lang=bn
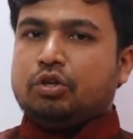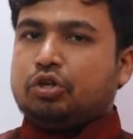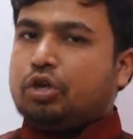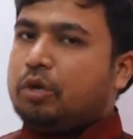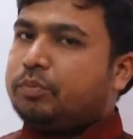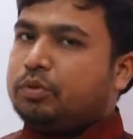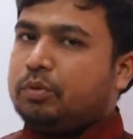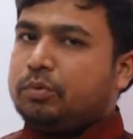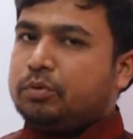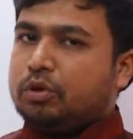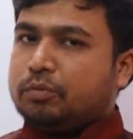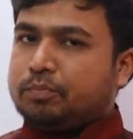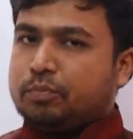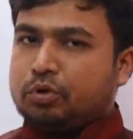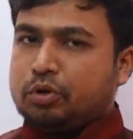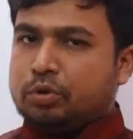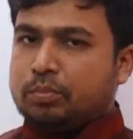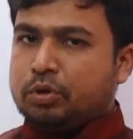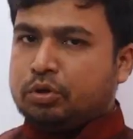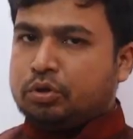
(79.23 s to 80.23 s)
সপ্তমী
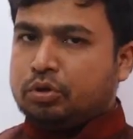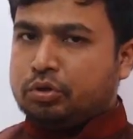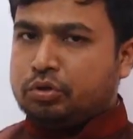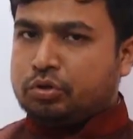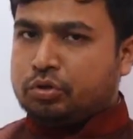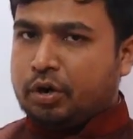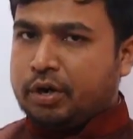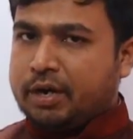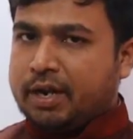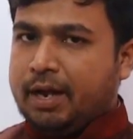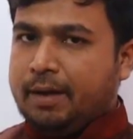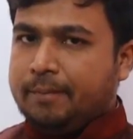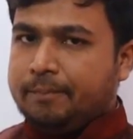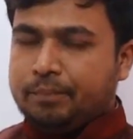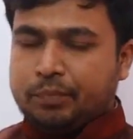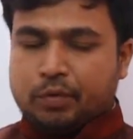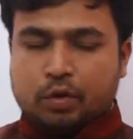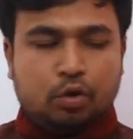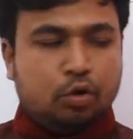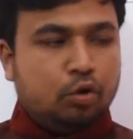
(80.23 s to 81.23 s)
তৎপুরুষ পর্যন্ত ছয়টা
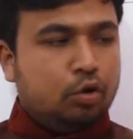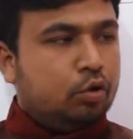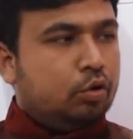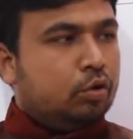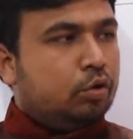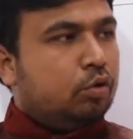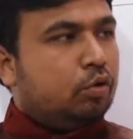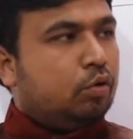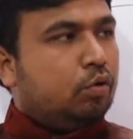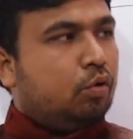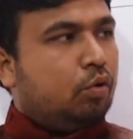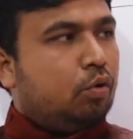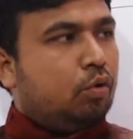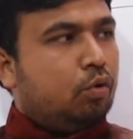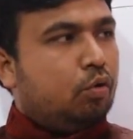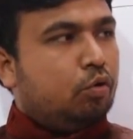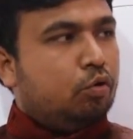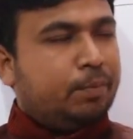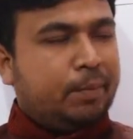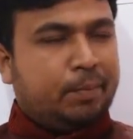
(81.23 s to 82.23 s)

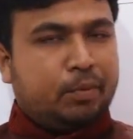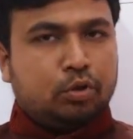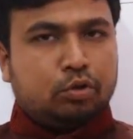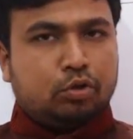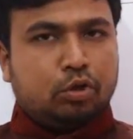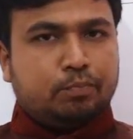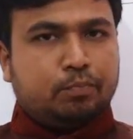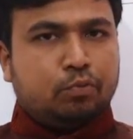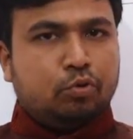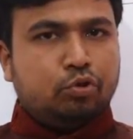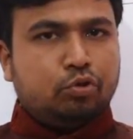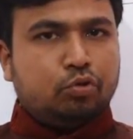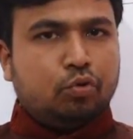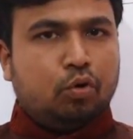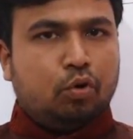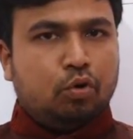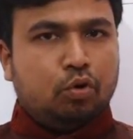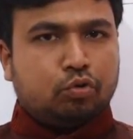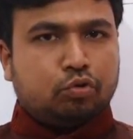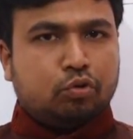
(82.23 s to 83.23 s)
উপপদ তৎপুরুষ
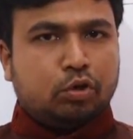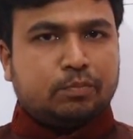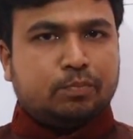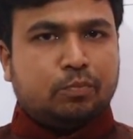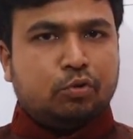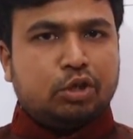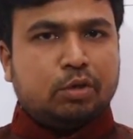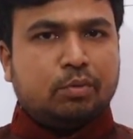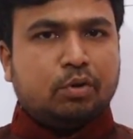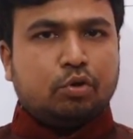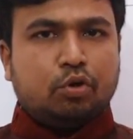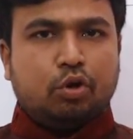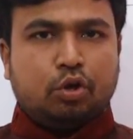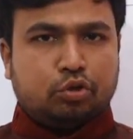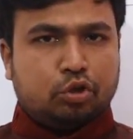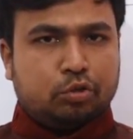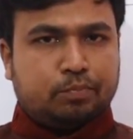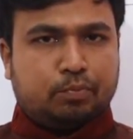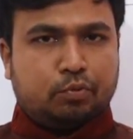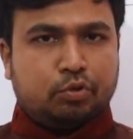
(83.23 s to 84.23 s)
অলোক তৎপুরুষ এবং নয়
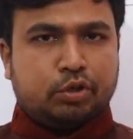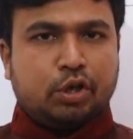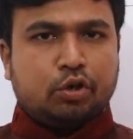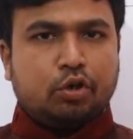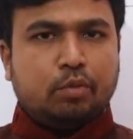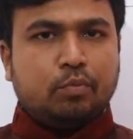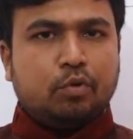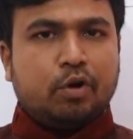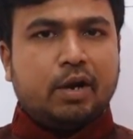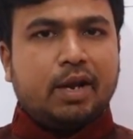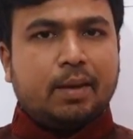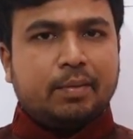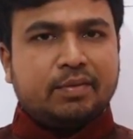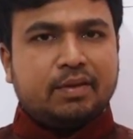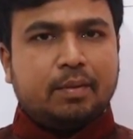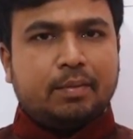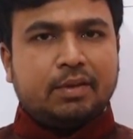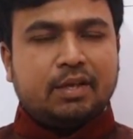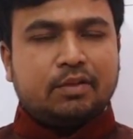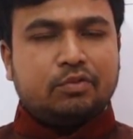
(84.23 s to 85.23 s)
তৎপুরুষ এরকম কয়টা
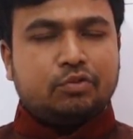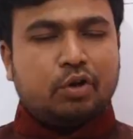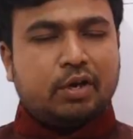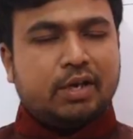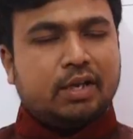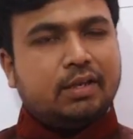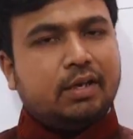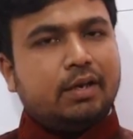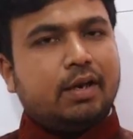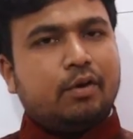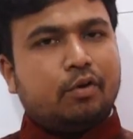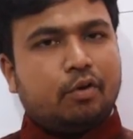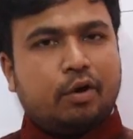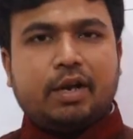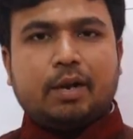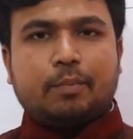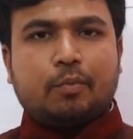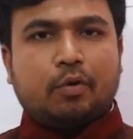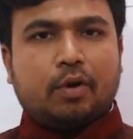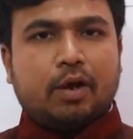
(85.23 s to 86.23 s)
আছে আমাদের ছয়টা তিনটা
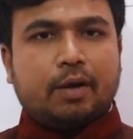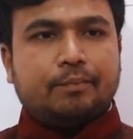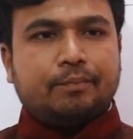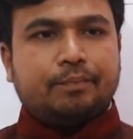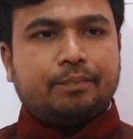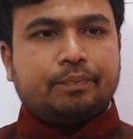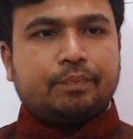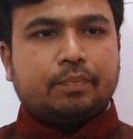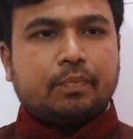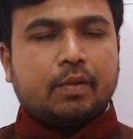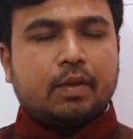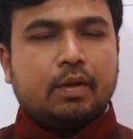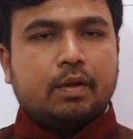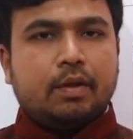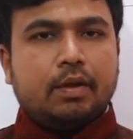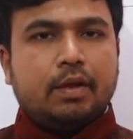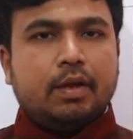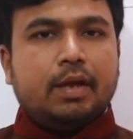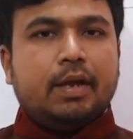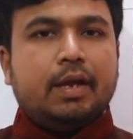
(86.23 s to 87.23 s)
নয়টা প্রকার
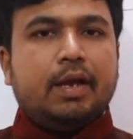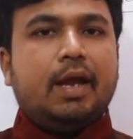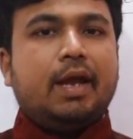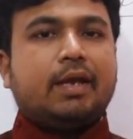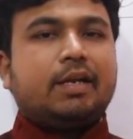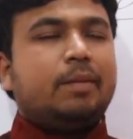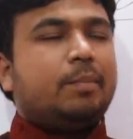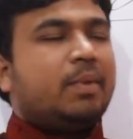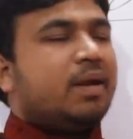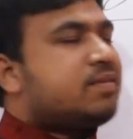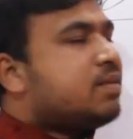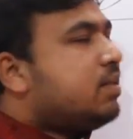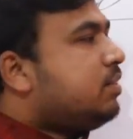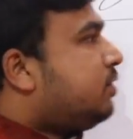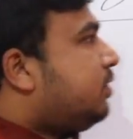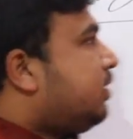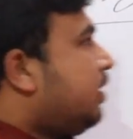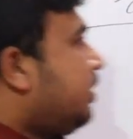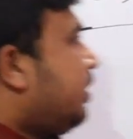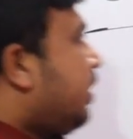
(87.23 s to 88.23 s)
এক নম্বর আছে
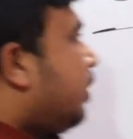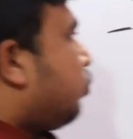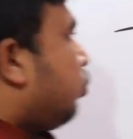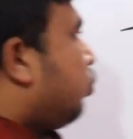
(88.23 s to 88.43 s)
দ্বিতীয়